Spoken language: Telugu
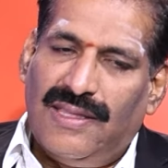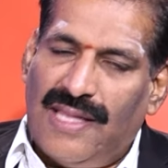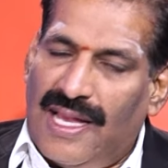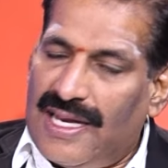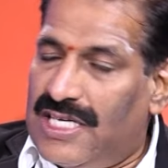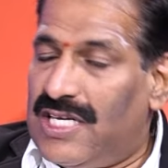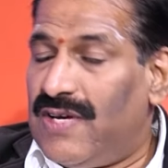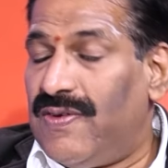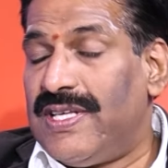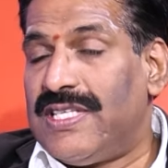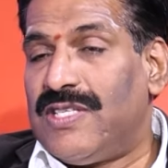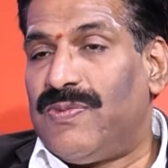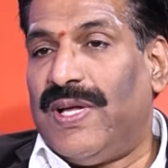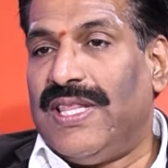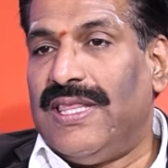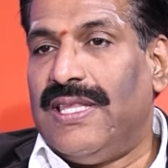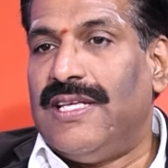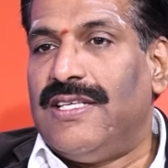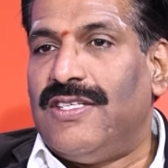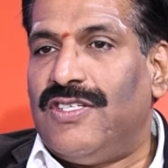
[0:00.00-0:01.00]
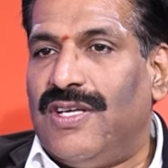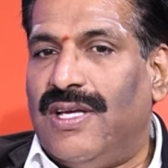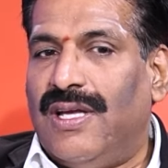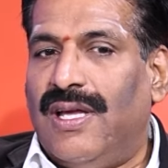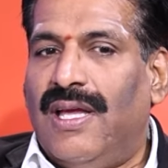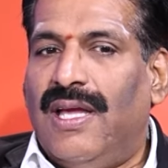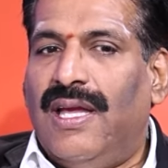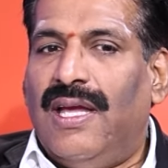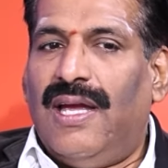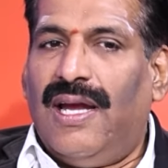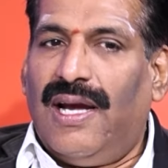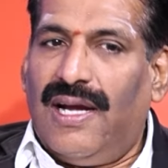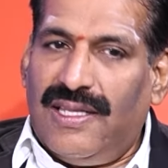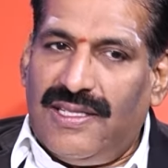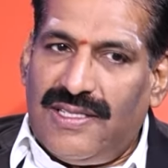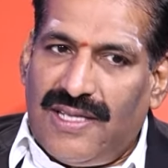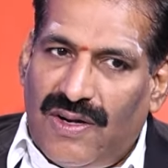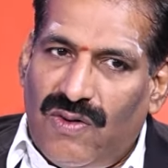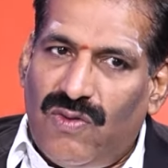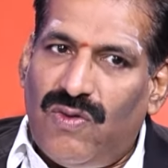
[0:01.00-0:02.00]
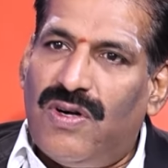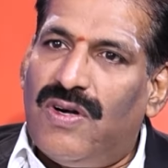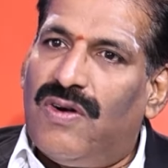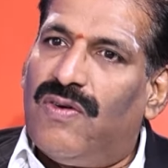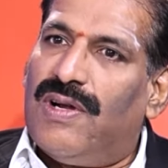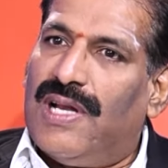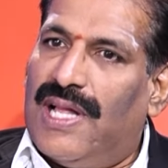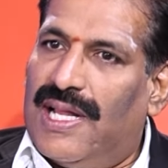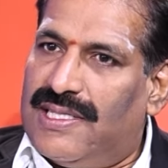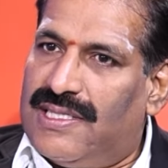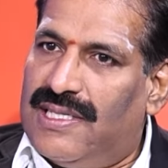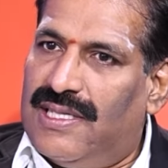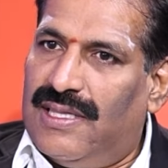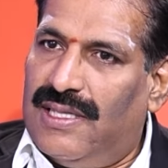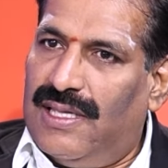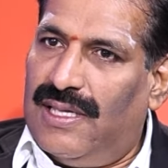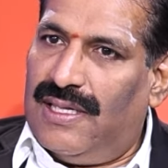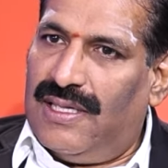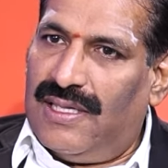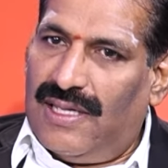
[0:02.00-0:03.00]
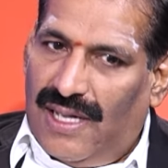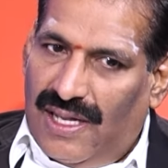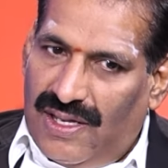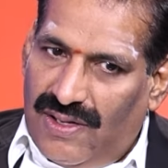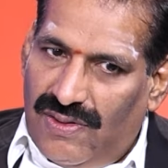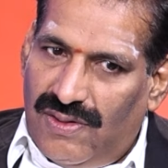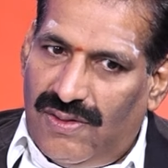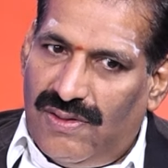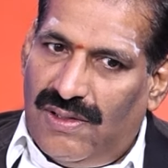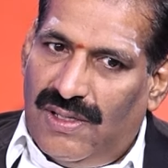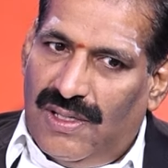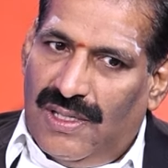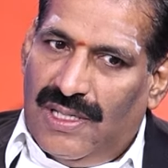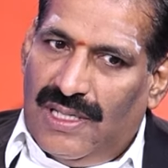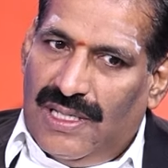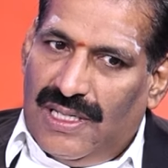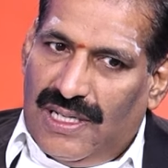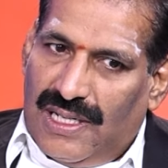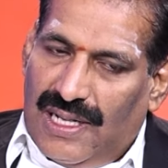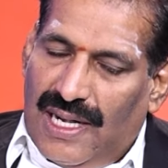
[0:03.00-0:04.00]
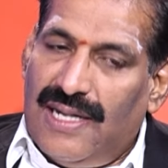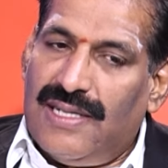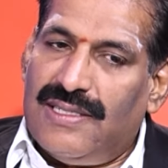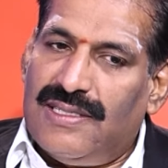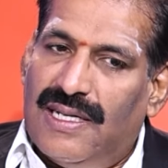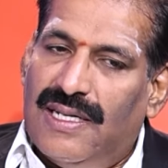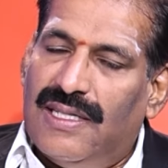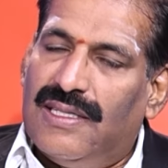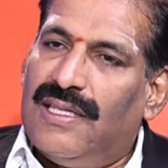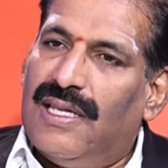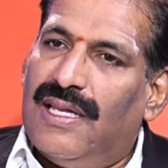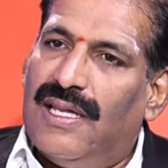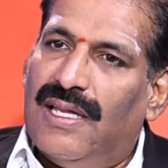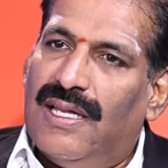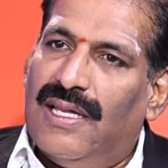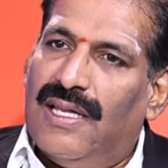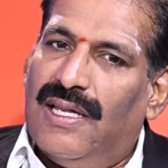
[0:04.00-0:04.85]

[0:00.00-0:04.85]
తక్షణమే స్పందించి ఇటు జరగకుండా ఉండాల్సింది అయ్యో ఇట్లాంటి జరిగితే